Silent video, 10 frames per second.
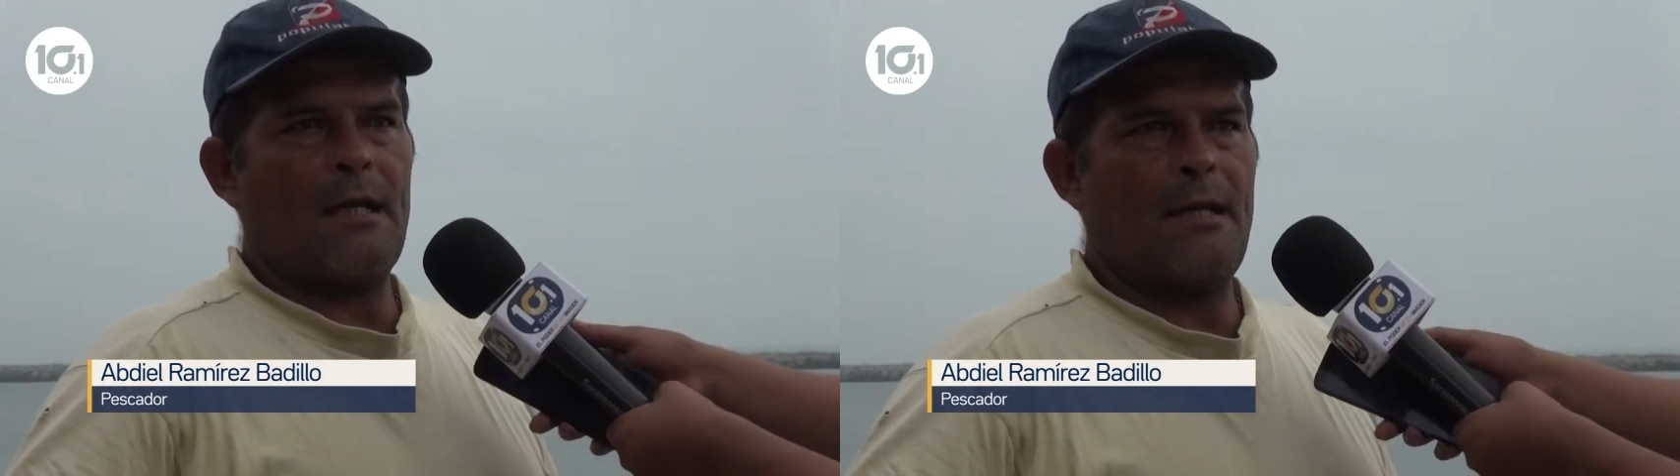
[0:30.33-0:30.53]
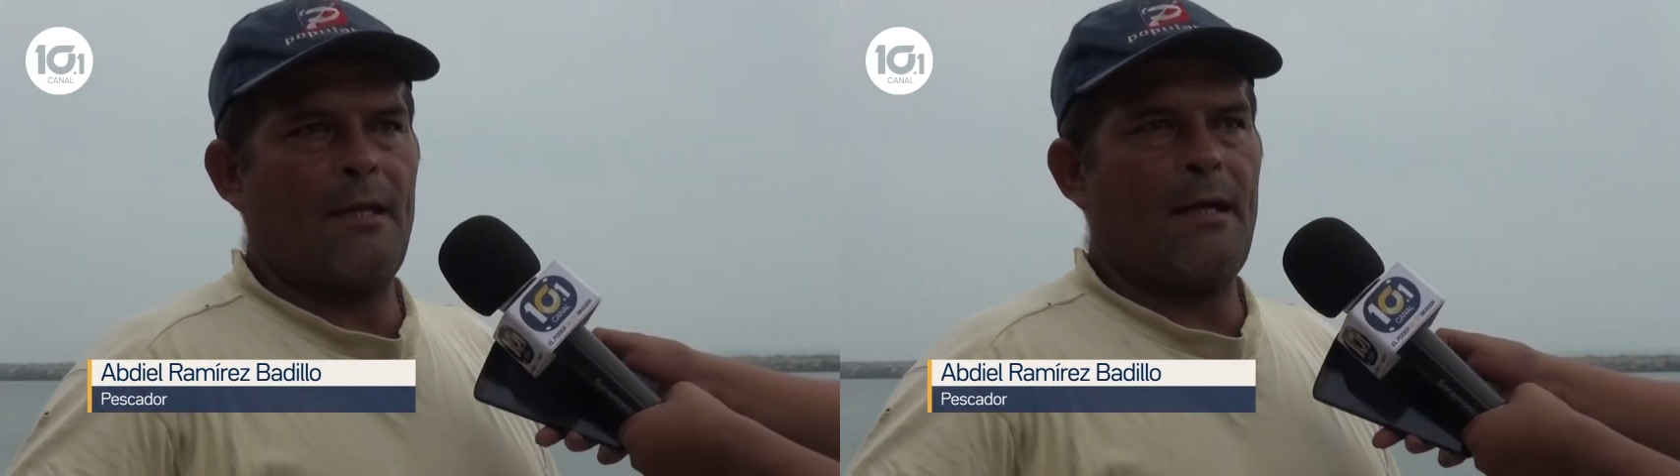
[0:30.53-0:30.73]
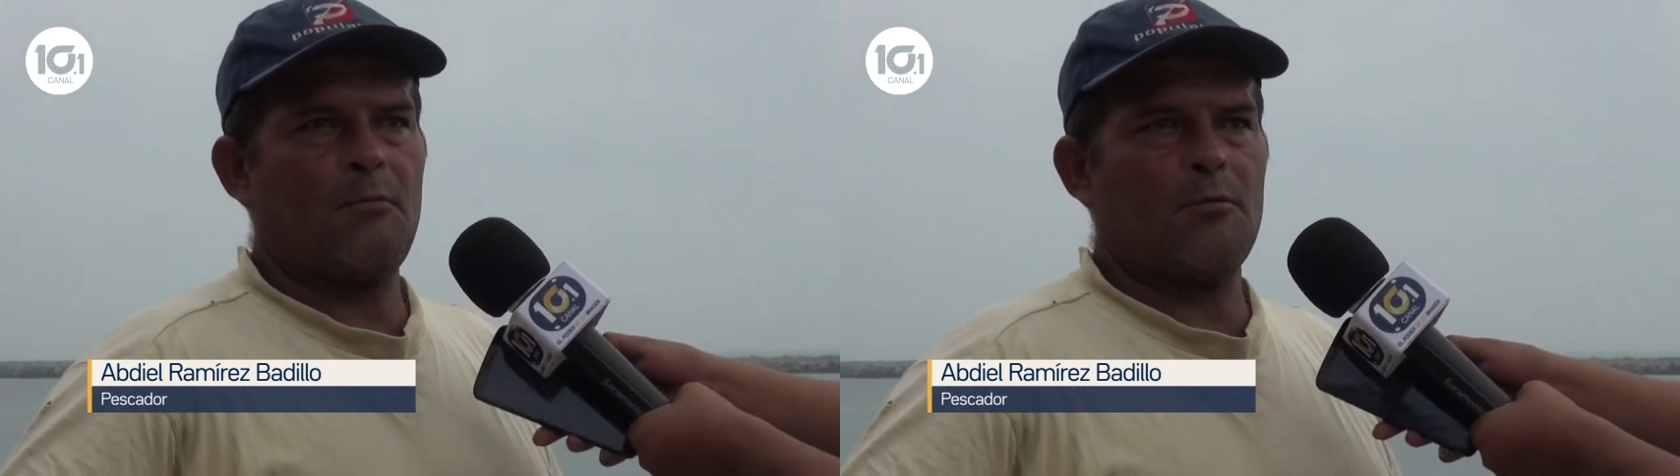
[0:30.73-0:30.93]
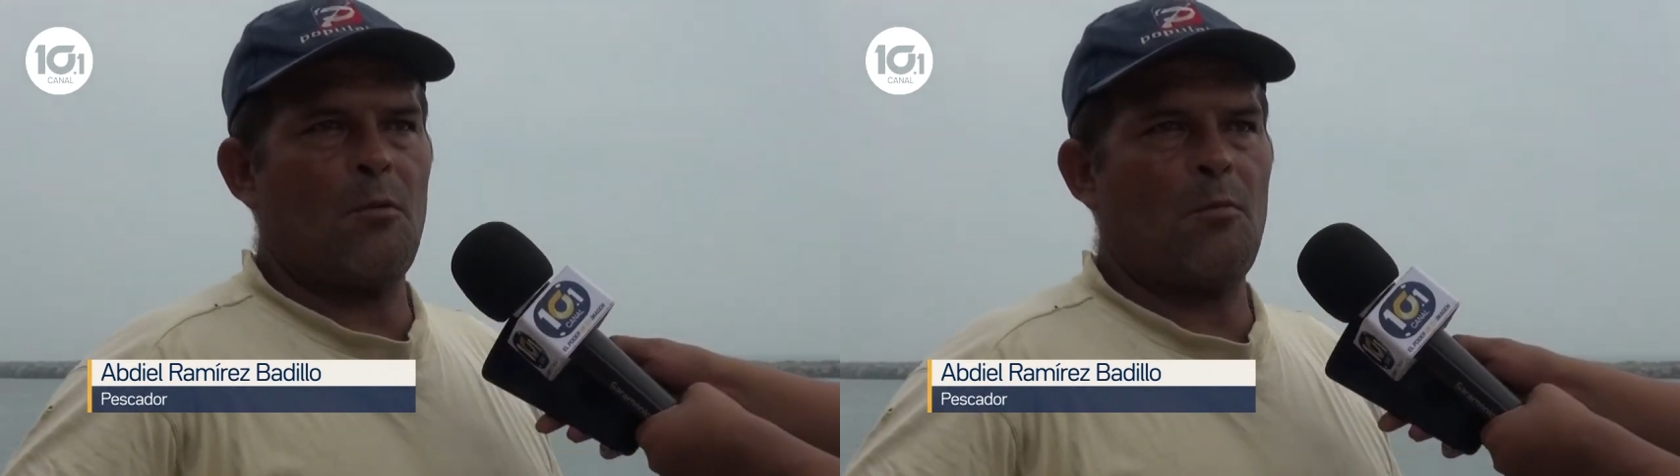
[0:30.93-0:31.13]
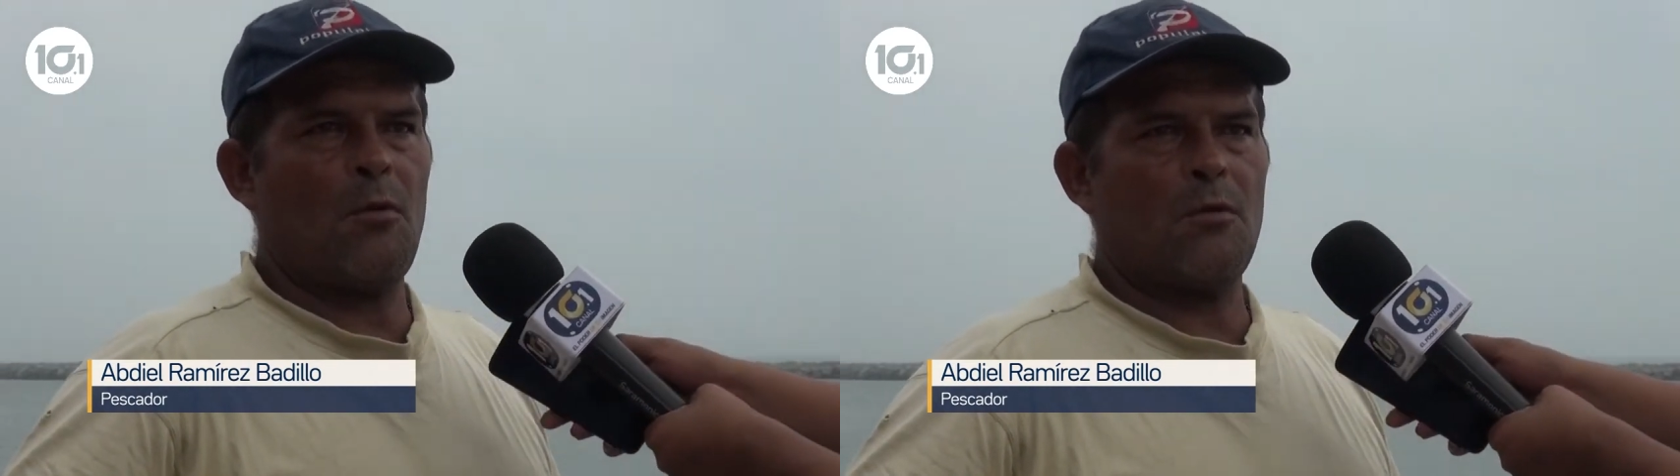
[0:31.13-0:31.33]
realidad pues,
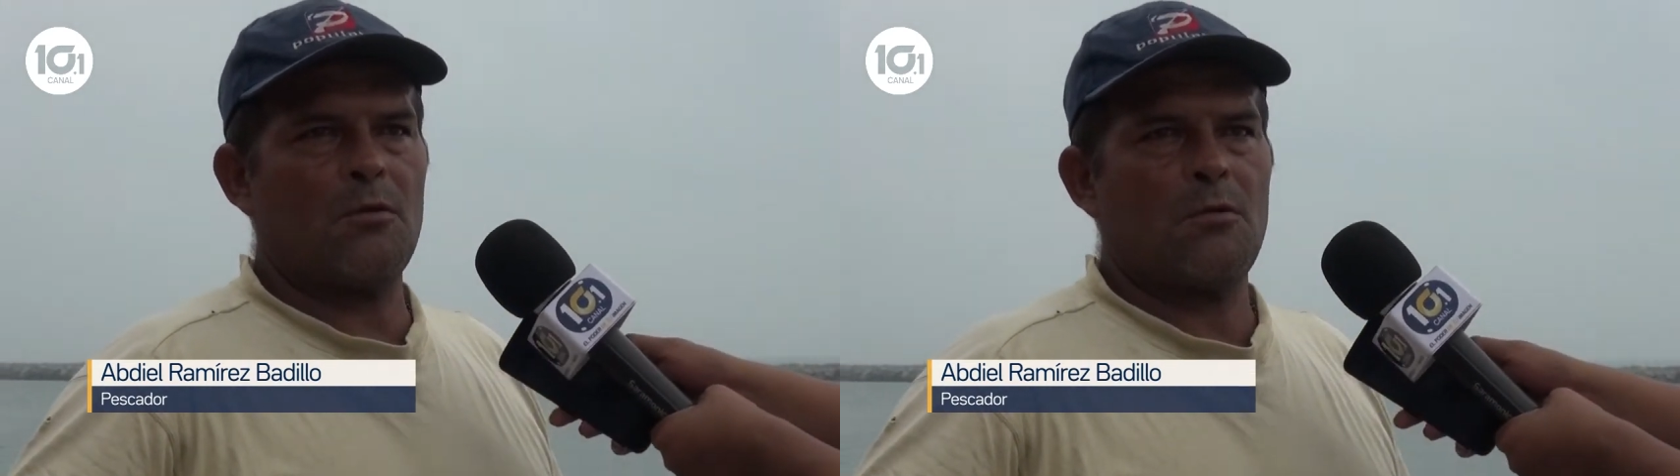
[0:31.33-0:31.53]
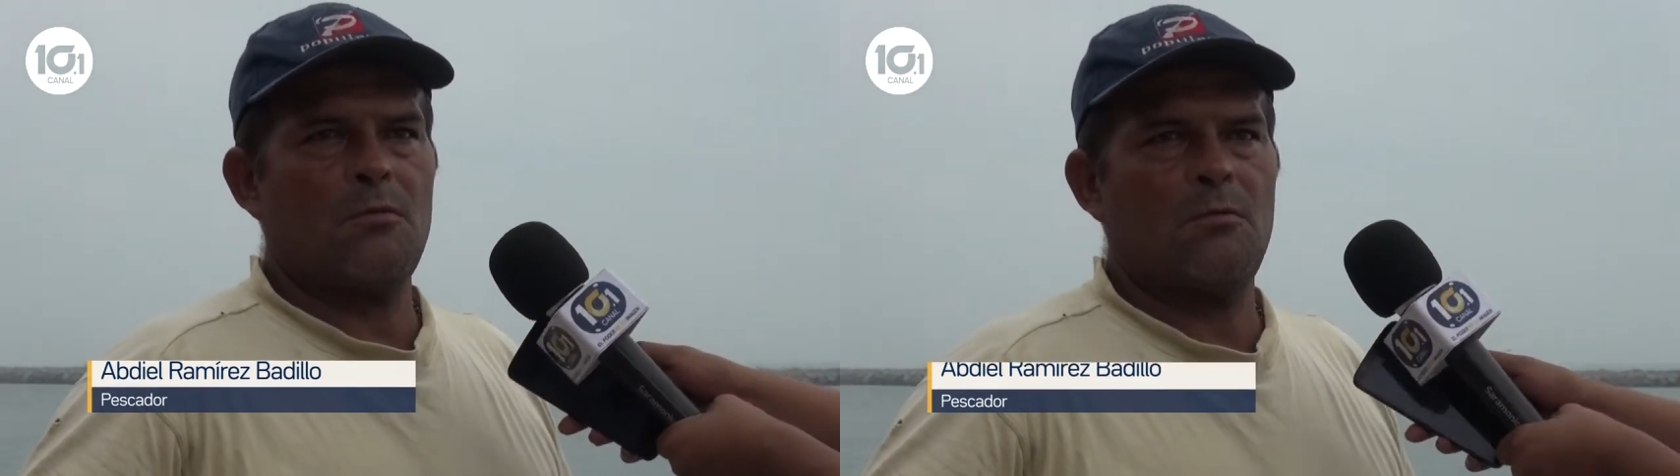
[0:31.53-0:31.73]
somos